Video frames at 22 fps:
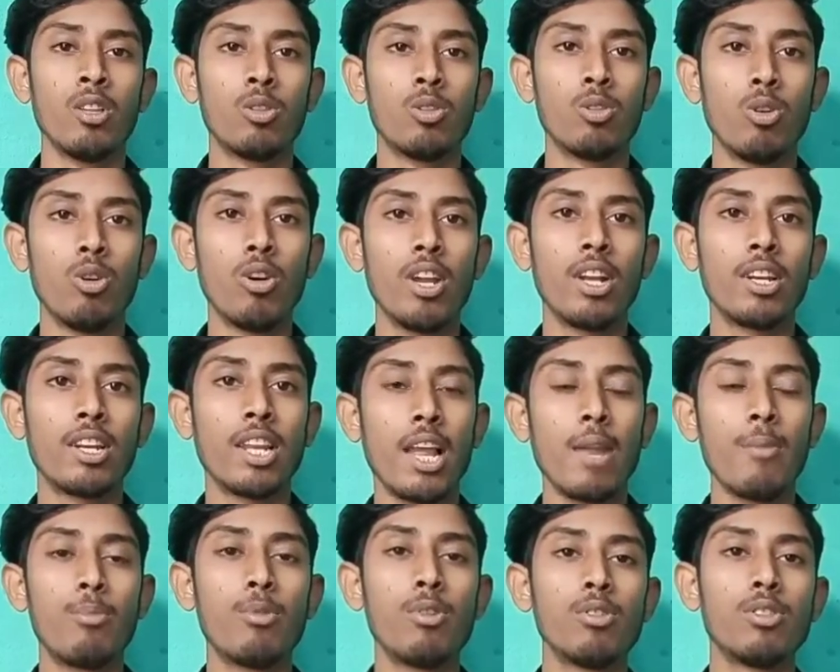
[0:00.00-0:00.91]
तो एक
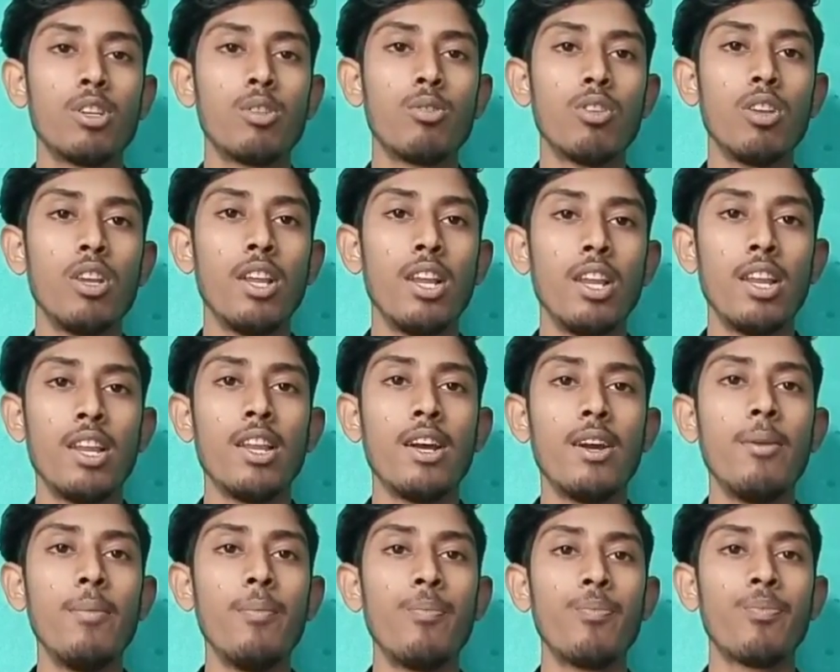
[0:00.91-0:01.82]
ट्राईपोर्ट जरूर ले लेना
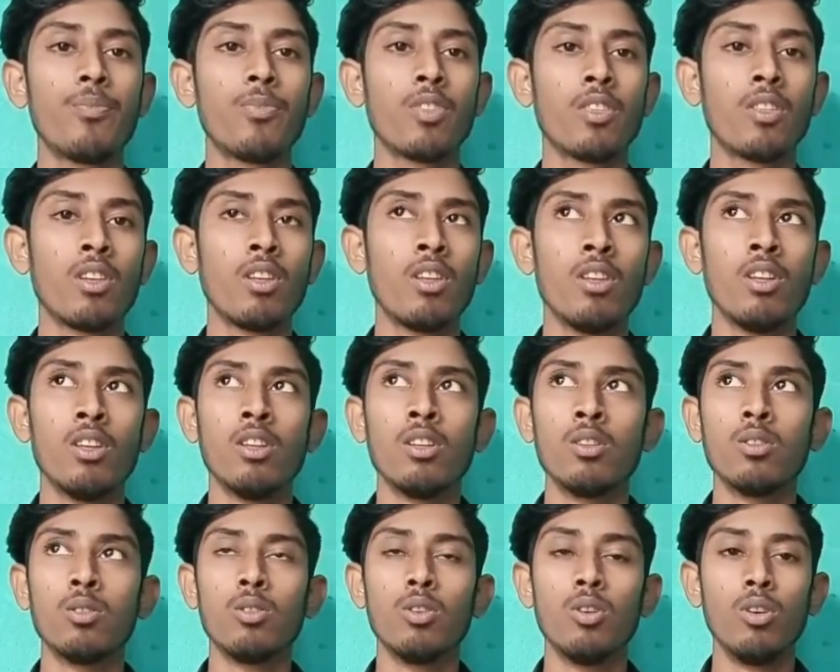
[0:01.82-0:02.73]

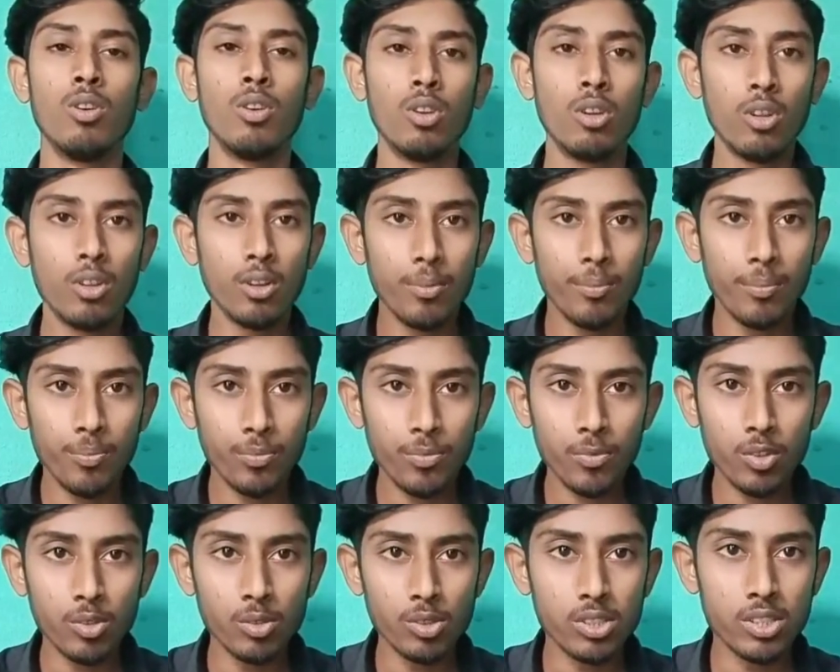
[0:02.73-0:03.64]
तो
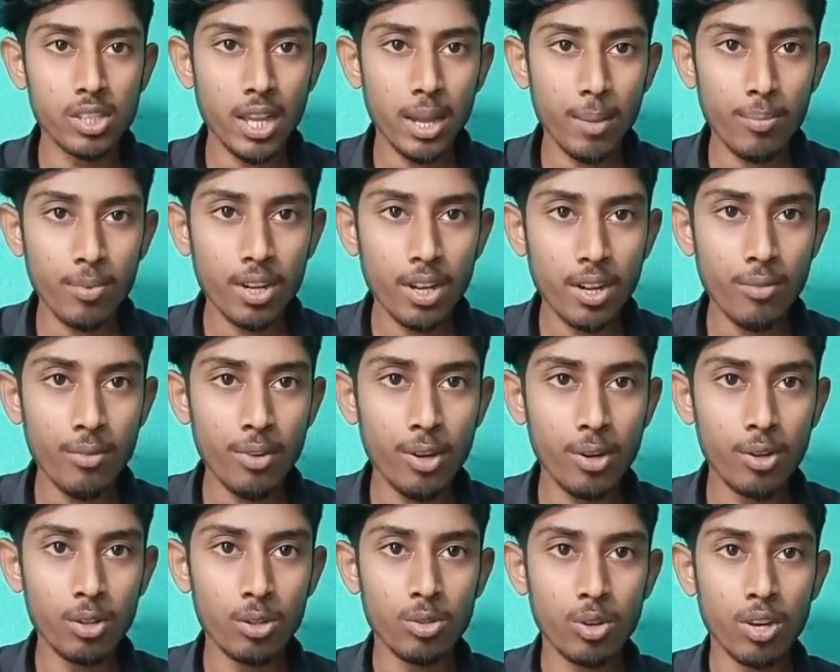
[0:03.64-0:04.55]
उससे आपका
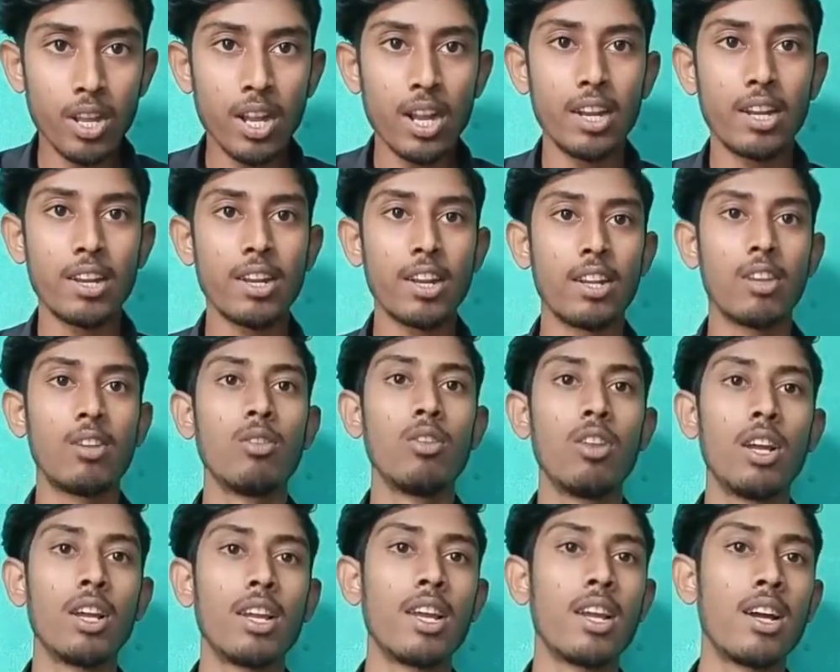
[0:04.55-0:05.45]
वीडियो थोड़ा अट्रेक्टिव
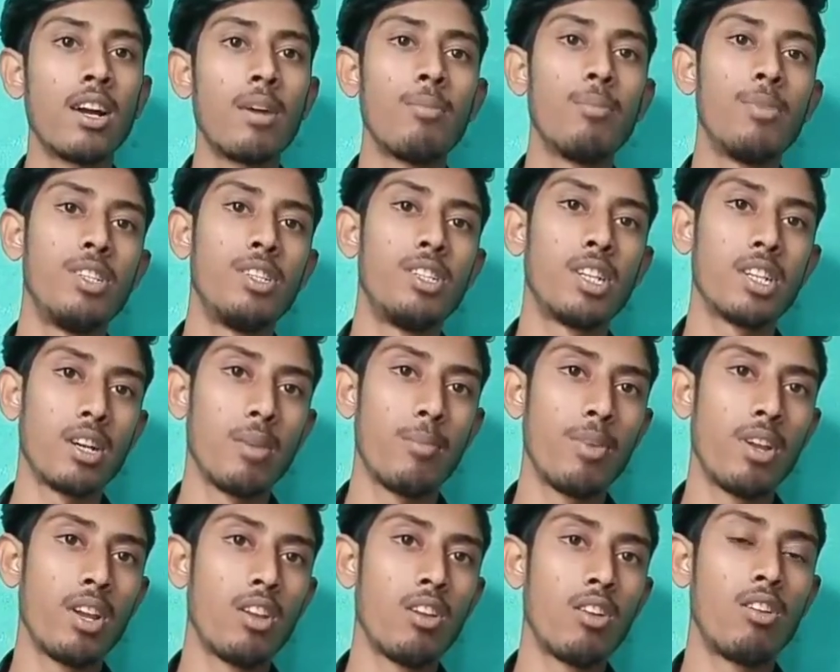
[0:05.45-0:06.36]
लगेगा पीछे का
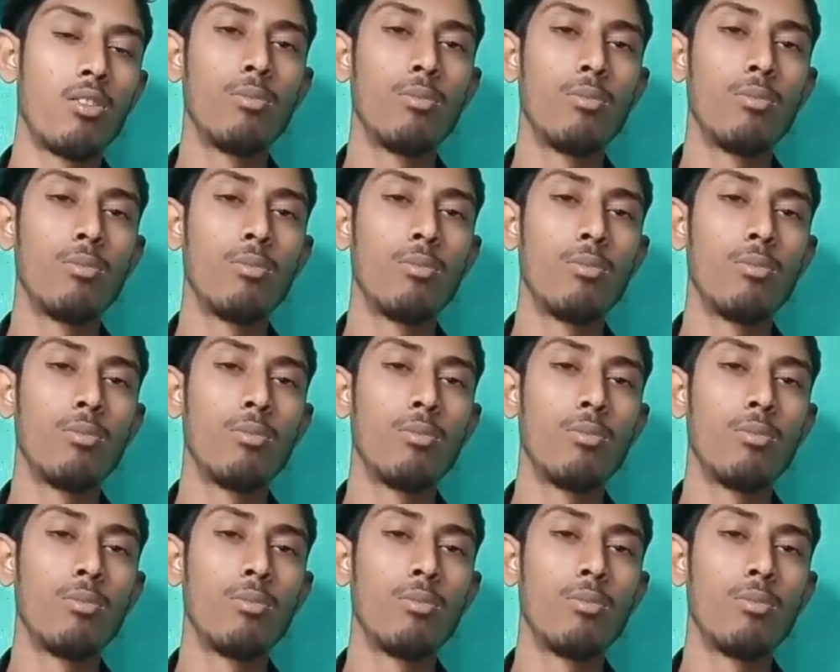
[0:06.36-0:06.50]
बैकग्राउंड